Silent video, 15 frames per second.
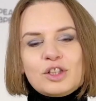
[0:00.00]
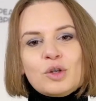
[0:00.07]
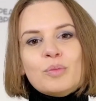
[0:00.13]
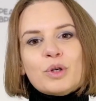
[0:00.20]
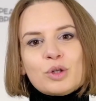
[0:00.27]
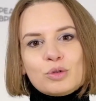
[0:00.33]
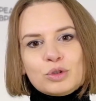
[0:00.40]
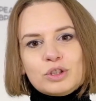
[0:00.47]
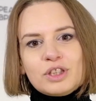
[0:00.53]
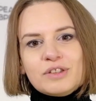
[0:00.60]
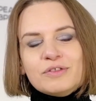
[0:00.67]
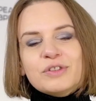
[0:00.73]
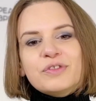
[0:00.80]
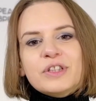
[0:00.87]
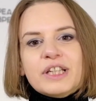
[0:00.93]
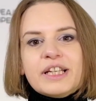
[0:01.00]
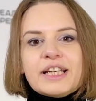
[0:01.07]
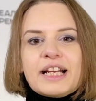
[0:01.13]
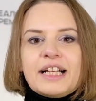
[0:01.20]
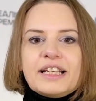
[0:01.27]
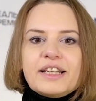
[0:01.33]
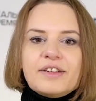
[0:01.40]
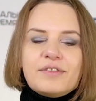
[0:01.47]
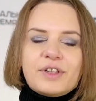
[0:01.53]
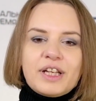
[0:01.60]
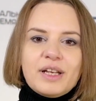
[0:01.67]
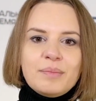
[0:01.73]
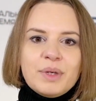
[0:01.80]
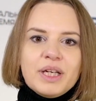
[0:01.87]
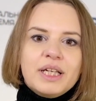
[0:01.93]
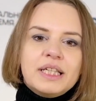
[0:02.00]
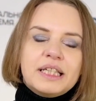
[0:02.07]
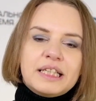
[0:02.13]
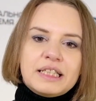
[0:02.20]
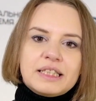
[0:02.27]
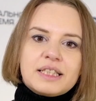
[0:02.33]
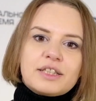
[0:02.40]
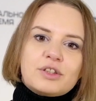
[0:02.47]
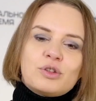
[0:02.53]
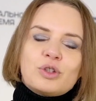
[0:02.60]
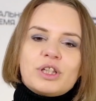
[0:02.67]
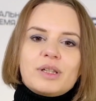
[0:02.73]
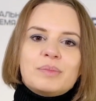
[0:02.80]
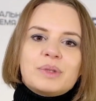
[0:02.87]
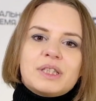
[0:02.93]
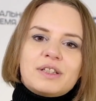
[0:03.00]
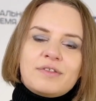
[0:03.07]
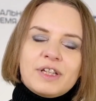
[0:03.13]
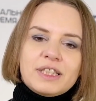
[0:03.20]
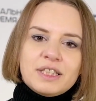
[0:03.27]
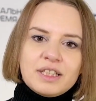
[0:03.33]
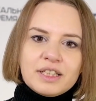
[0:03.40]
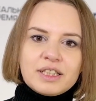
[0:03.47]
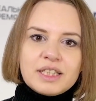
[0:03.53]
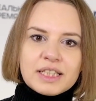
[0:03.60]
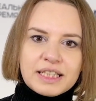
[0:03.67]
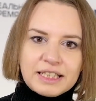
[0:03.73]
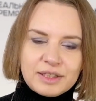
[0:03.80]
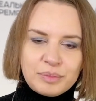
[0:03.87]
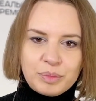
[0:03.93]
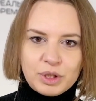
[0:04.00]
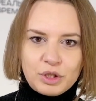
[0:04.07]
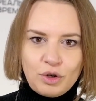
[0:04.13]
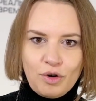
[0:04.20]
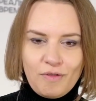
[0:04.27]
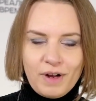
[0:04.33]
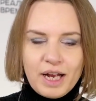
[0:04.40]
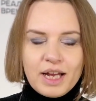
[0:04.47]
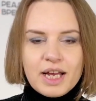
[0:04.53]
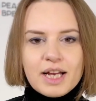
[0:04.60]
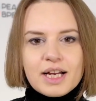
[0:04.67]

Доброе утро! В эфире «Реальное время» и литературный обозреватель Екатерина Петрова.